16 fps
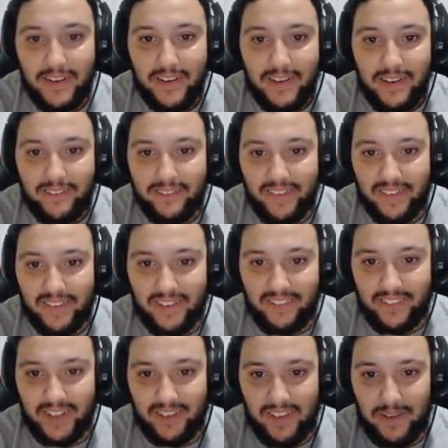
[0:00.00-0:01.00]
Madre
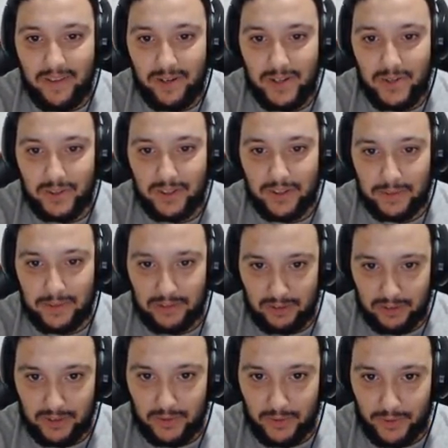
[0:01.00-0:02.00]
mía, vaya mala suerte también estoy
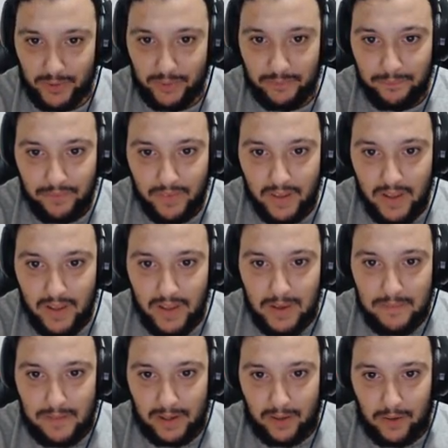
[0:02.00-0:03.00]
teniendo yo.
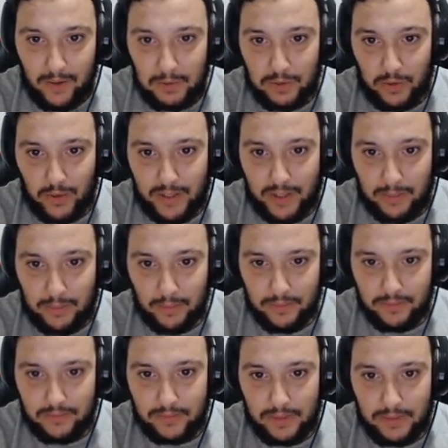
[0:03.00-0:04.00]
Vale, cogemos todo el
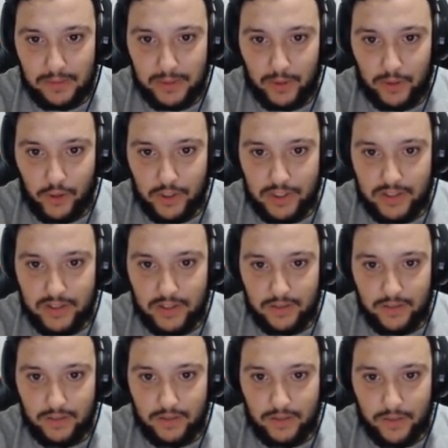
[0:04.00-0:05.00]
carbón. Quiero coger este.
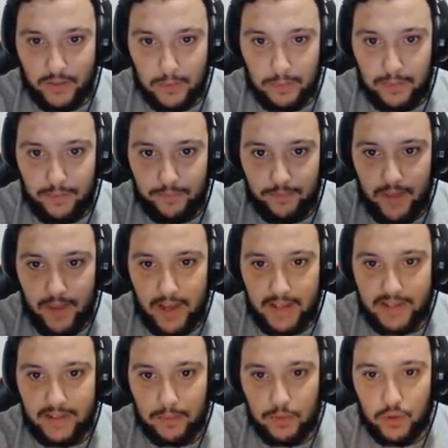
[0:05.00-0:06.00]
Rompe. Ahí
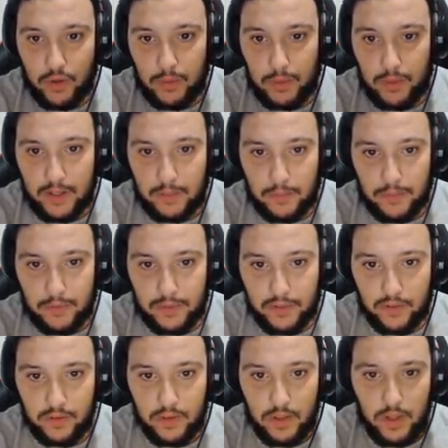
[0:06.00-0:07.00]
estamos, cogemos el
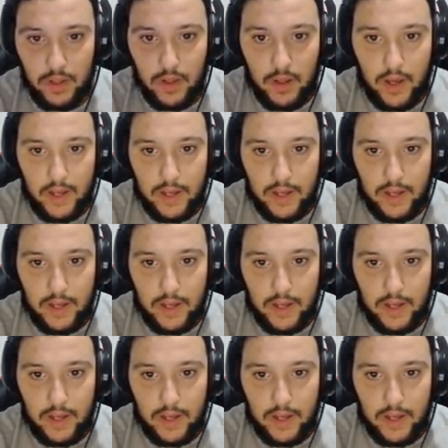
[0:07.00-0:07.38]
carboncito. Ahí